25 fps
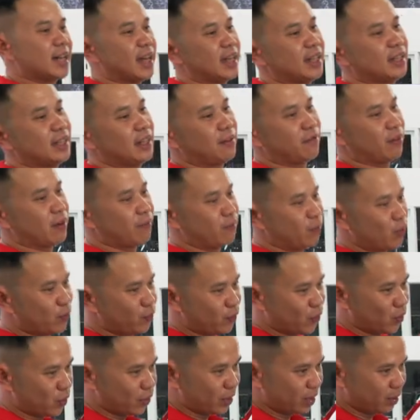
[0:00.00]
cái sản phẩm
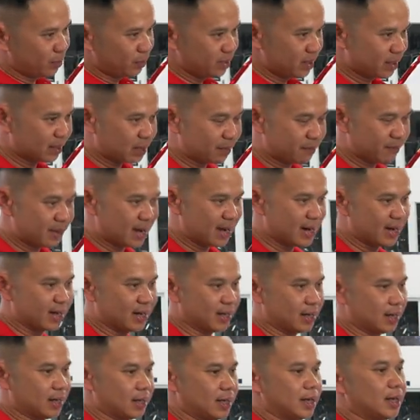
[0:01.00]
Volvo nếu như các bạn
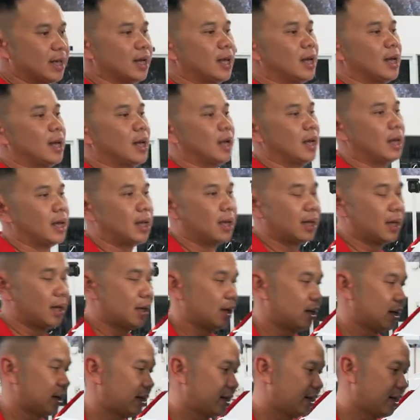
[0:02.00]
à,
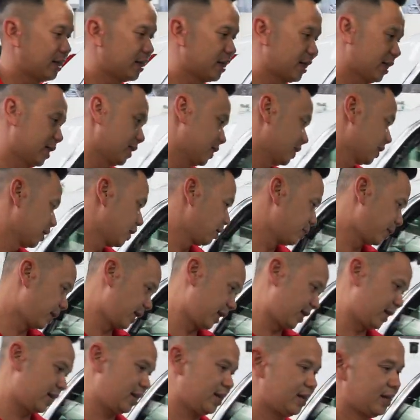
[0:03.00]
à, lưu
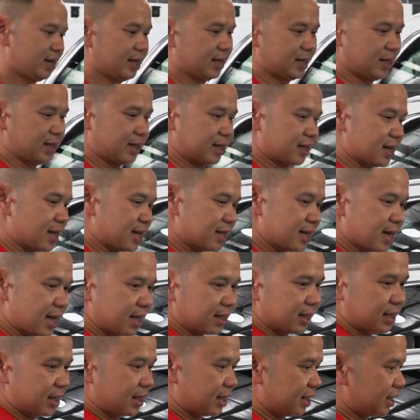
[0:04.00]
ý thấy
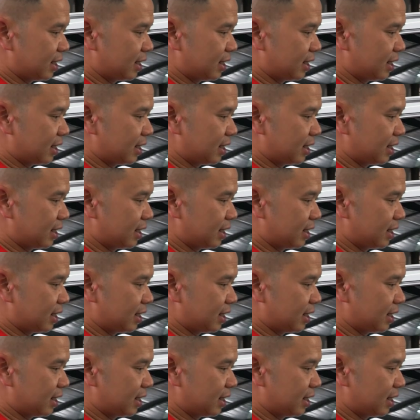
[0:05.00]
rằng thì